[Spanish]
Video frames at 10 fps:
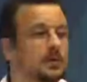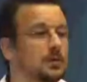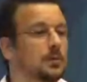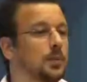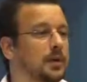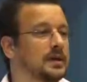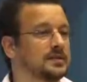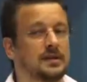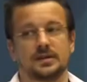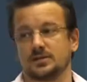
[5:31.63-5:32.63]
uno puede
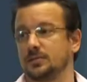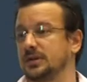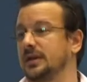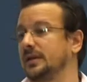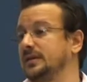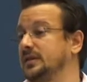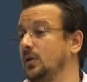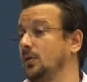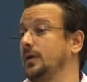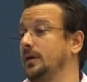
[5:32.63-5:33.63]
hacer es obtener
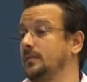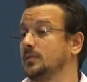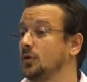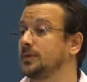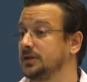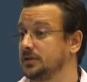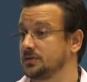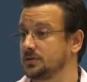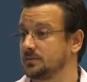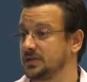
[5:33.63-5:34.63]
listados de
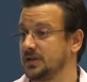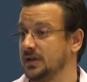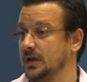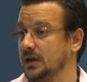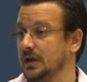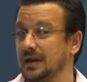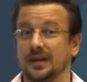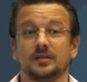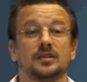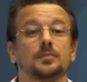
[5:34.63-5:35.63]
dominios. ¿sí? ¿Qué
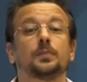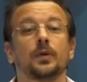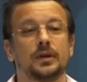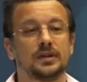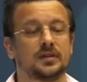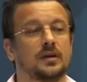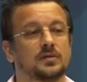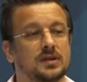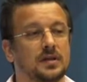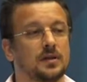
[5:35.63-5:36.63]
tipo de
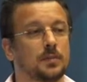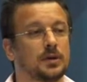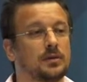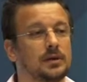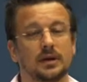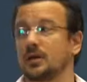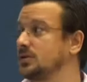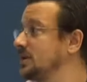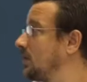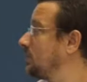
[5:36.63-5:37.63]
listados hay disponible? ¿Qué
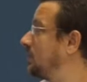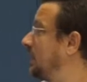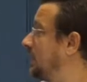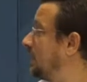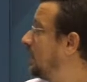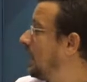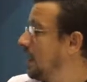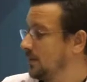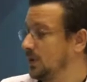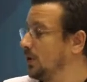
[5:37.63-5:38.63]
cosas contienen?
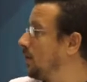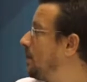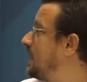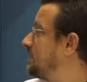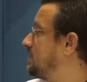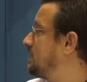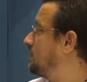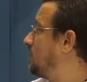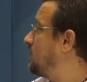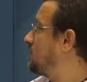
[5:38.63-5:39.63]
Bueno, los más
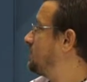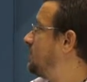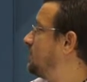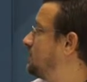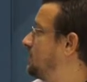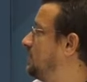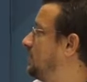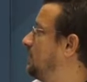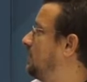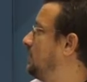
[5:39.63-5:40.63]
conocidos
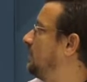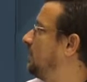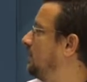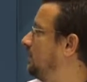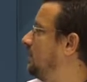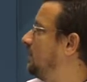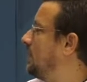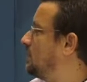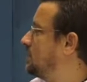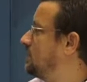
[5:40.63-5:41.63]
y,
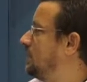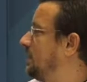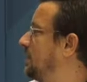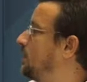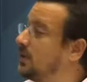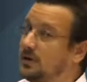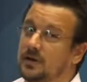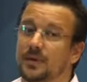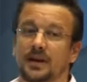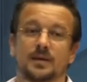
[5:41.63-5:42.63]
digamos, eh, disponibles de
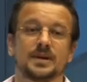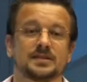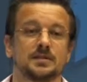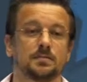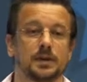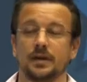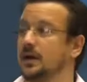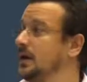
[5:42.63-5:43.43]
manera más simple